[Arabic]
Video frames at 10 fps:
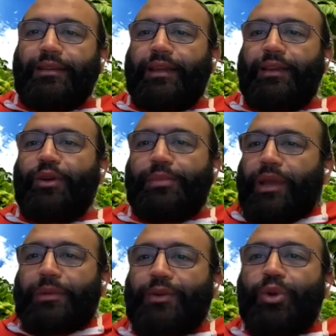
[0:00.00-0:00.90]
يعني هو
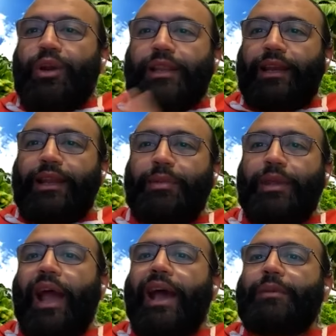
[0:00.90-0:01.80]
بيعمل كل ده ليه؟
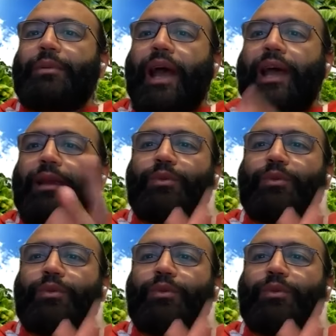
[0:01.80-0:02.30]
بيحارب العالم